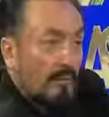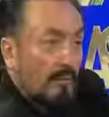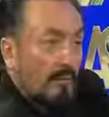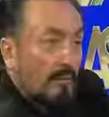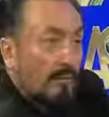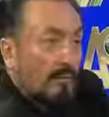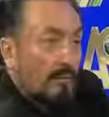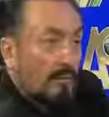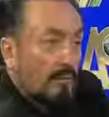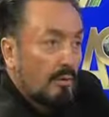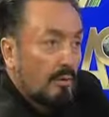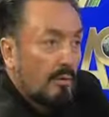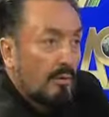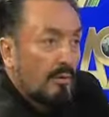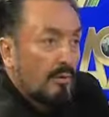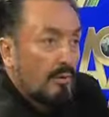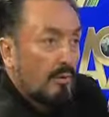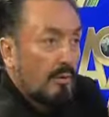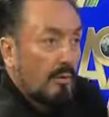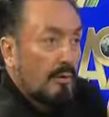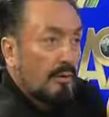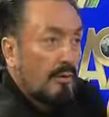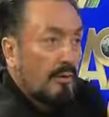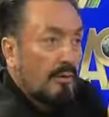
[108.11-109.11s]
ve bütün
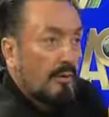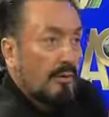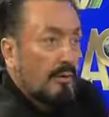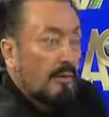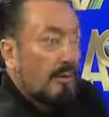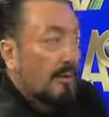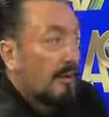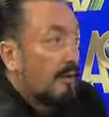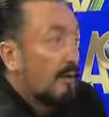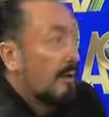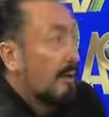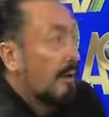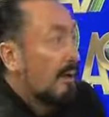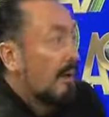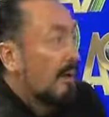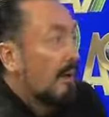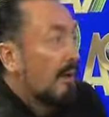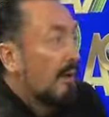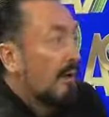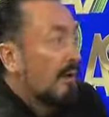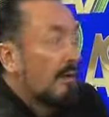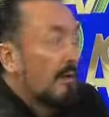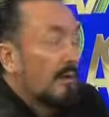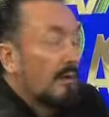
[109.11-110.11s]
Avrupa'da
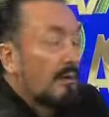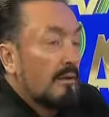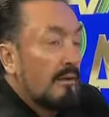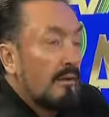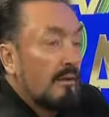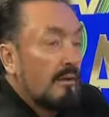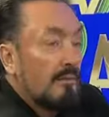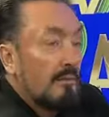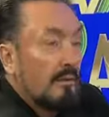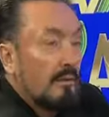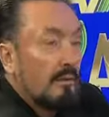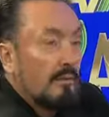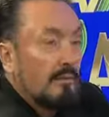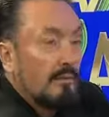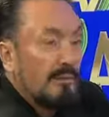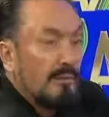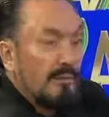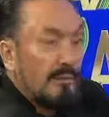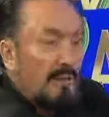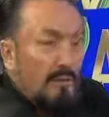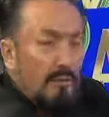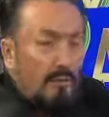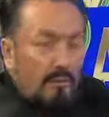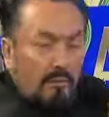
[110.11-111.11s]
akıl almaz bir
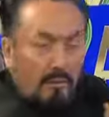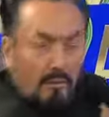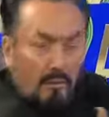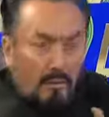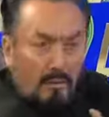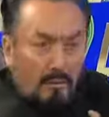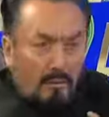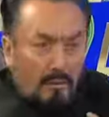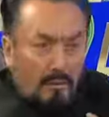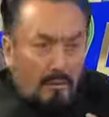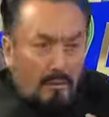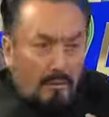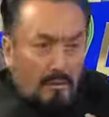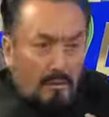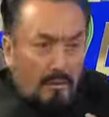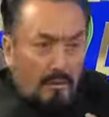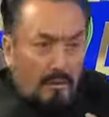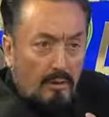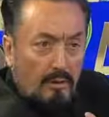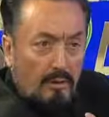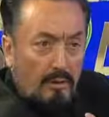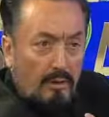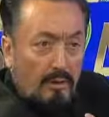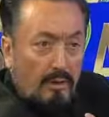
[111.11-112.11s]
İslamofobi mi deniyor ona?
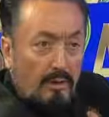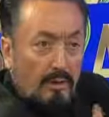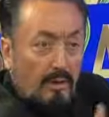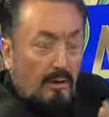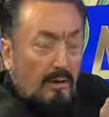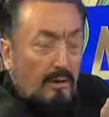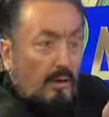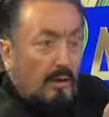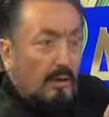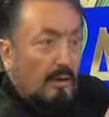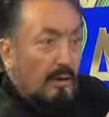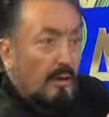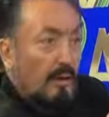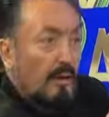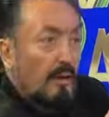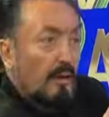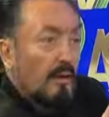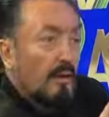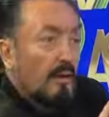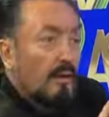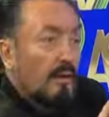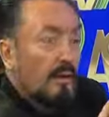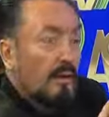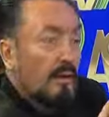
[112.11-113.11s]
Evet. evet.
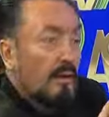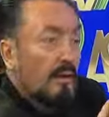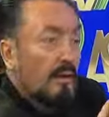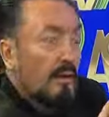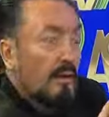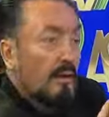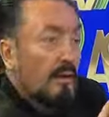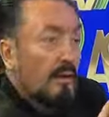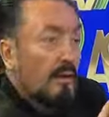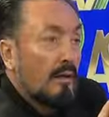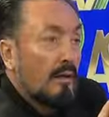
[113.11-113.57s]
Ee,